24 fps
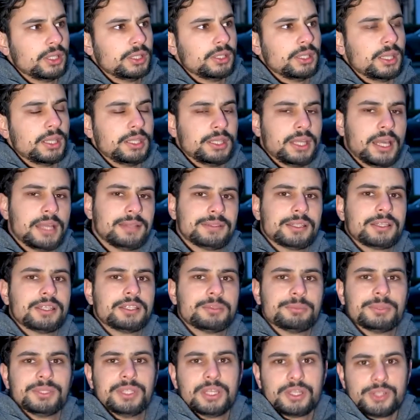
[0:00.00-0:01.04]
يعني حتى
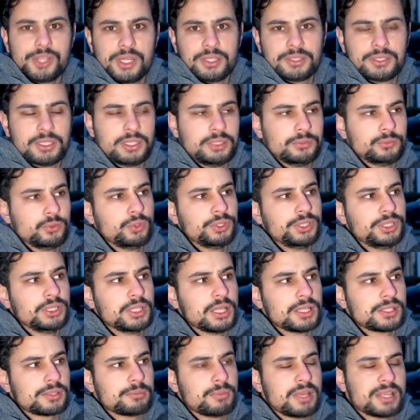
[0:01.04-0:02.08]
كنت بدي اشحن تليفوني
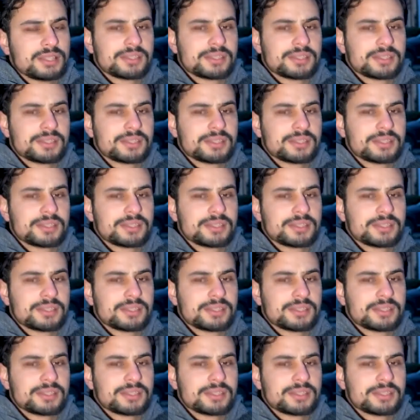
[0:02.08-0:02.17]
لازم